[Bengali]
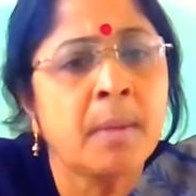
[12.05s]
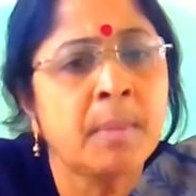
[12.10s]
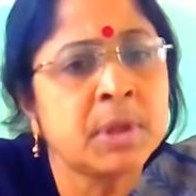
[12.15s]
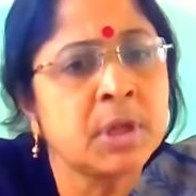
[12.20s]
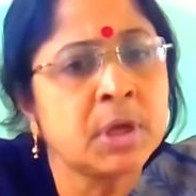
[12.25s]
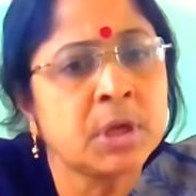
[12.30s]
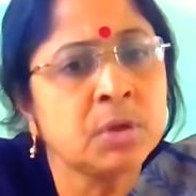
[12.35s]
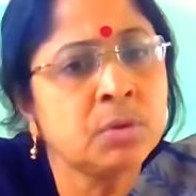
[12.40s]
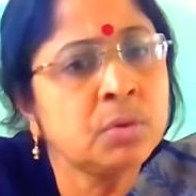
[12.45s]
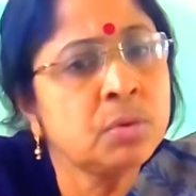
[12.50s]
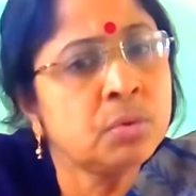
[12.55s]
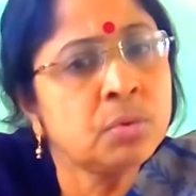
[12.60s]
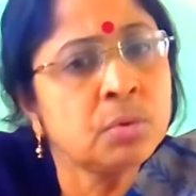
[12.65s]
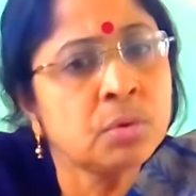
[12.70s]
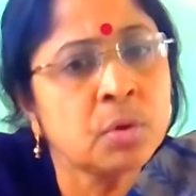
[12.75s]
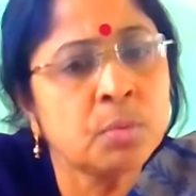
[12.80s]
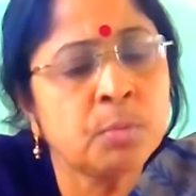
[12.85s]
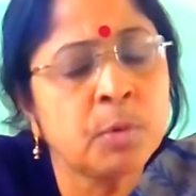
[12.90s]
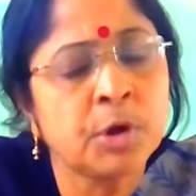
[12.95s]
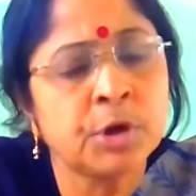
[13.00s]
আমাদের কিন্তু
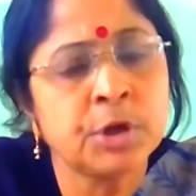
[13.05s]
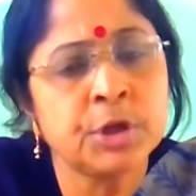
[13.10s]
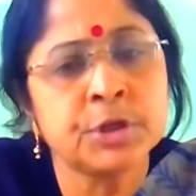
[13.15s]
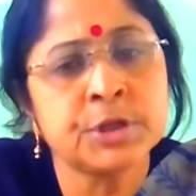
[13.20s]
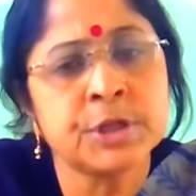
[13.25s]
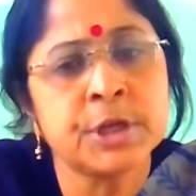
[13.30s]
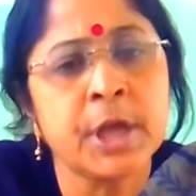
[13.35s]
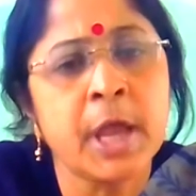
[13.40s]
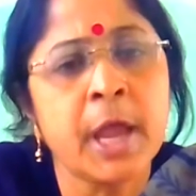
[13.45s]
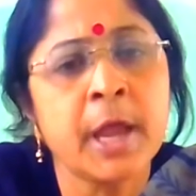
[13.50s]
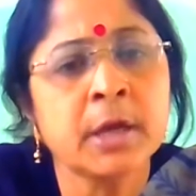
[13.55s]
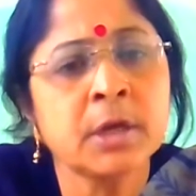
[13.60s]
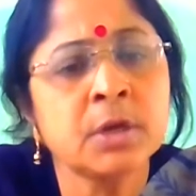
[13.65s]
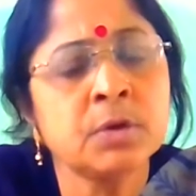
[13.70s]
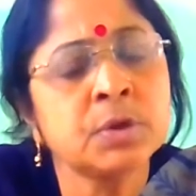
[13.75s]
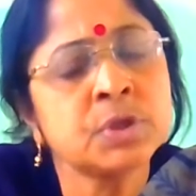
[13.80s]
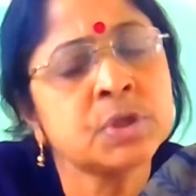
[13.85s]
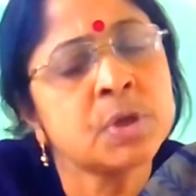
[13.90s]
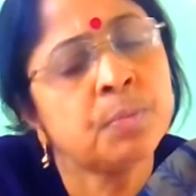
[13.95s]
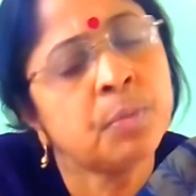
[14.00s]
দুটো ব রয়েছে
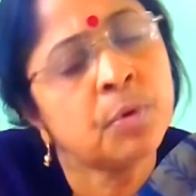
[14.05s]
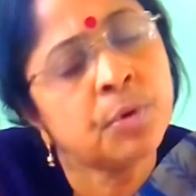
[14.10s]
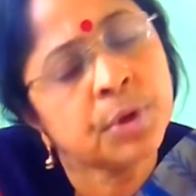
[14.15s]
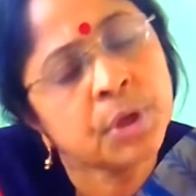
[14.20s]
একটি হচ্ছে